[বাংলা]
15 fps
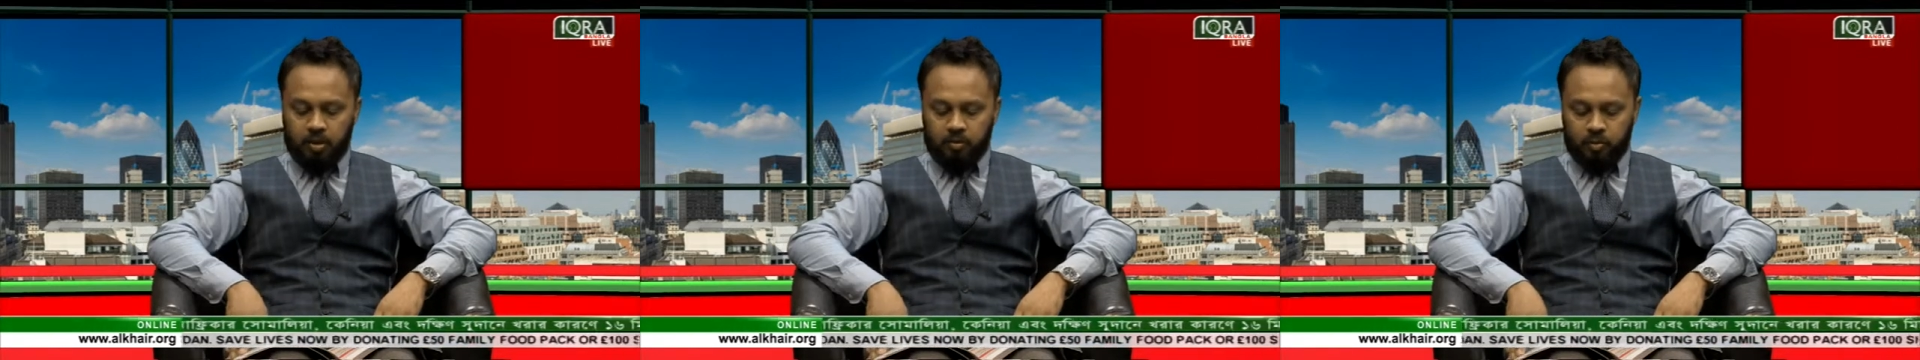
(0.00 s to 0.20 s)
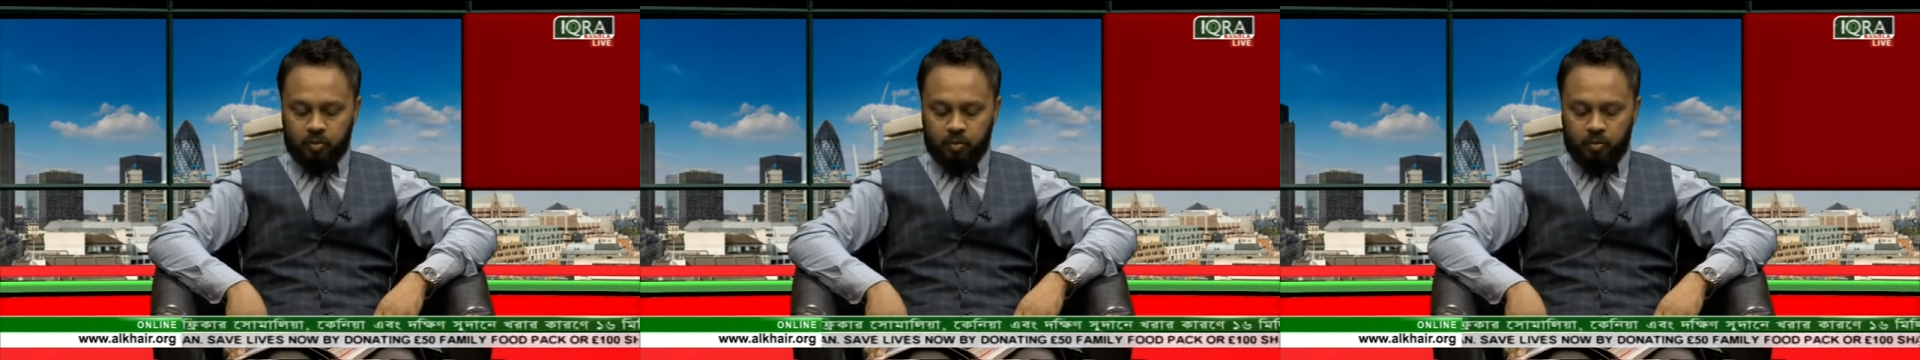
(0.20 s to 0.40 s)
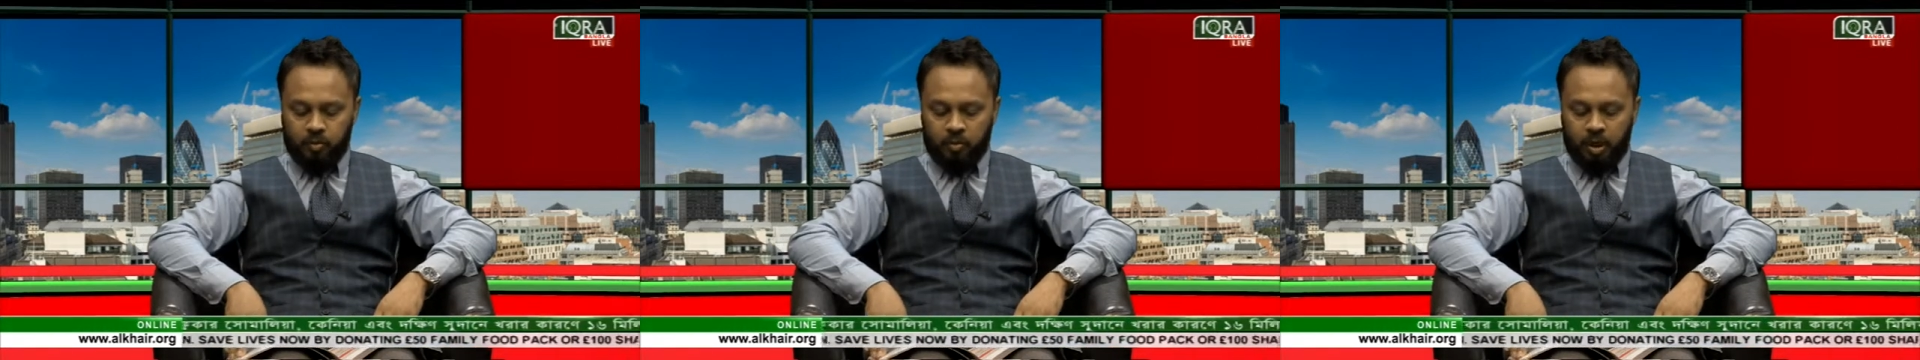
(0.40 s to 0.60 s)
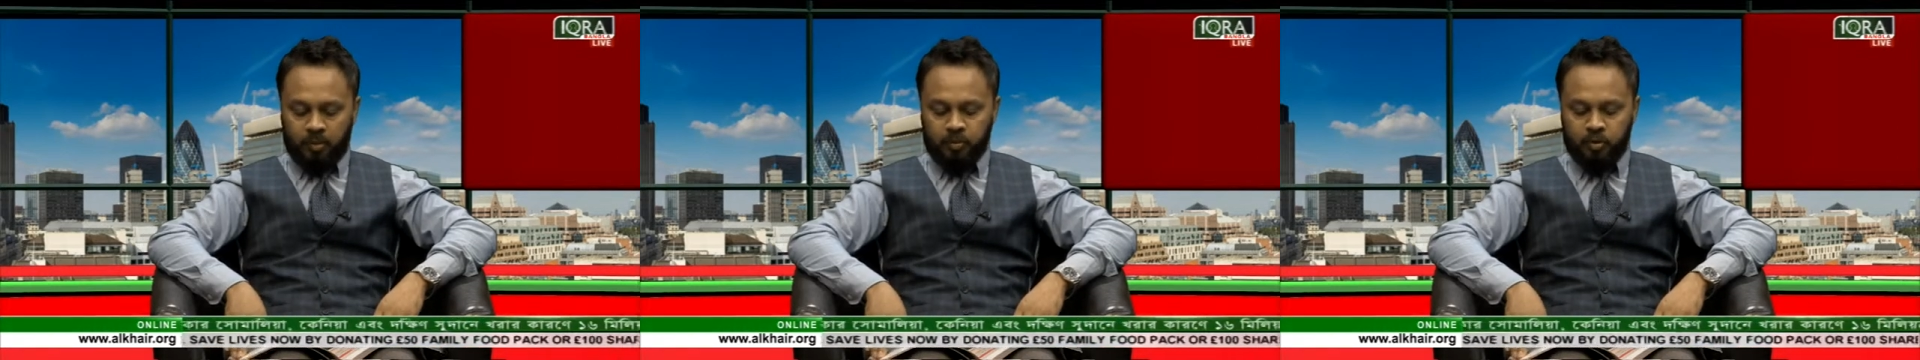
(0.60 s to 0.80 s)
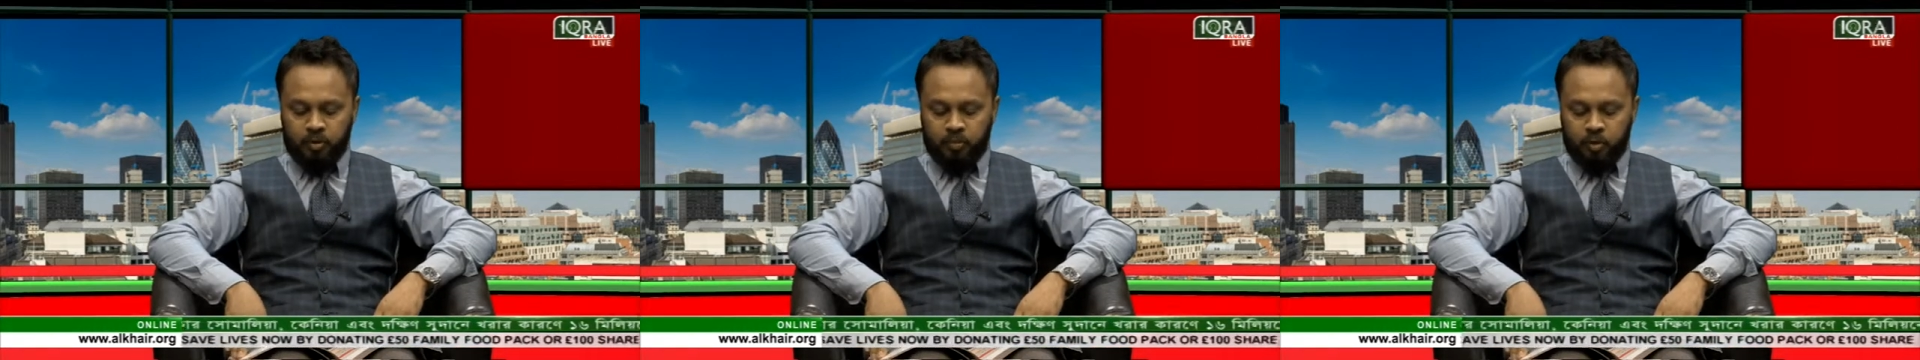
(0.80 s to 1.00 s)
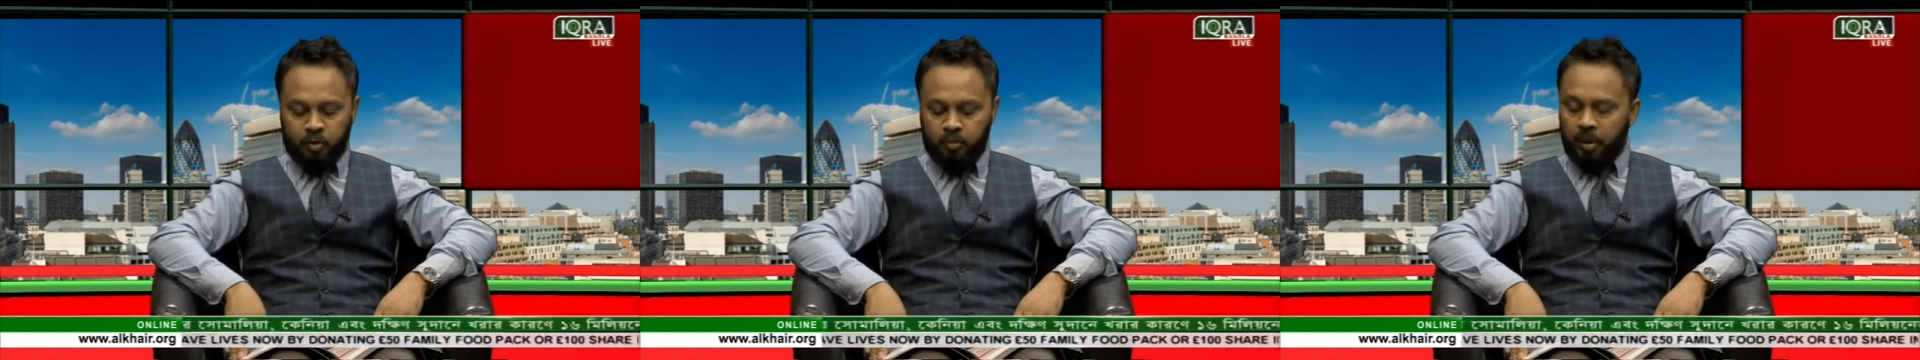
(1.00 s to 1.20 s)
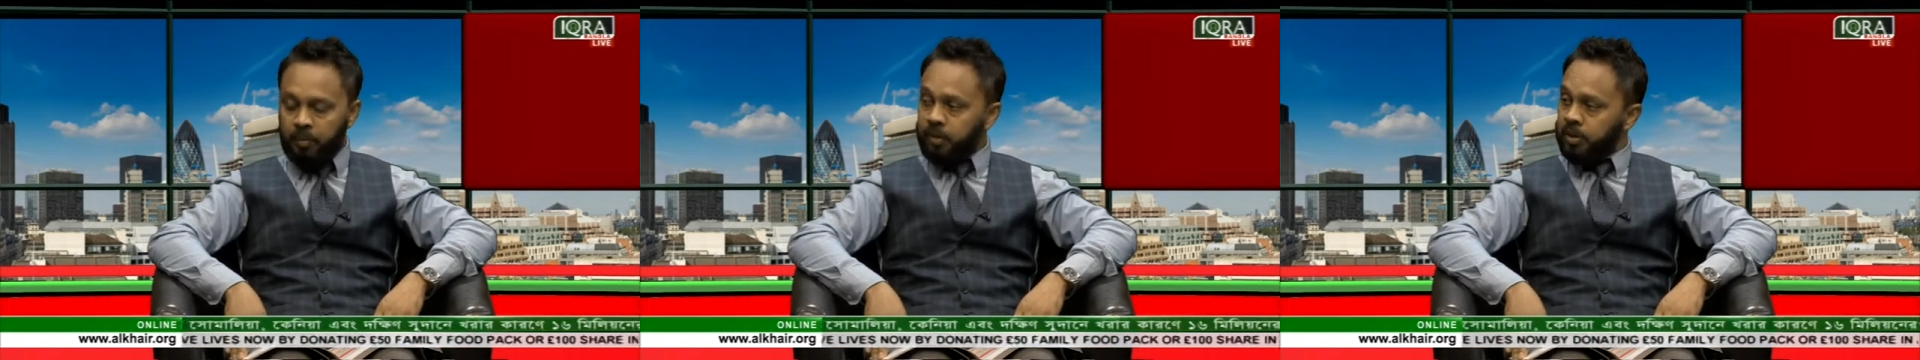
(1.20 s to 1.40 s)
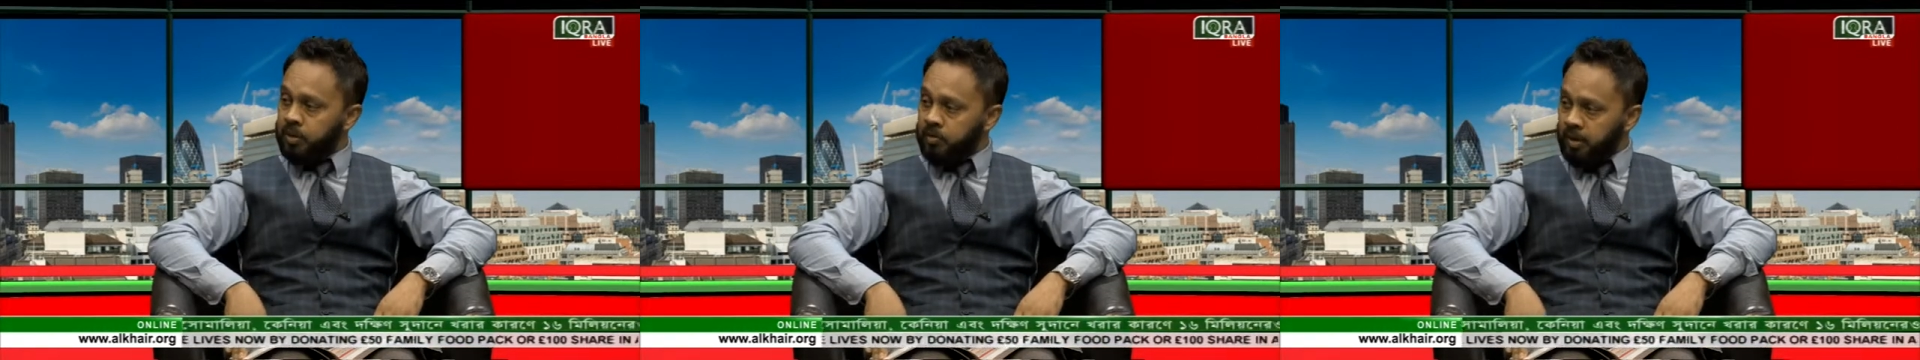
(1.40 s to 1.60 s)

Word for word: তো আমি যদি প্রথমে আপনার কাছে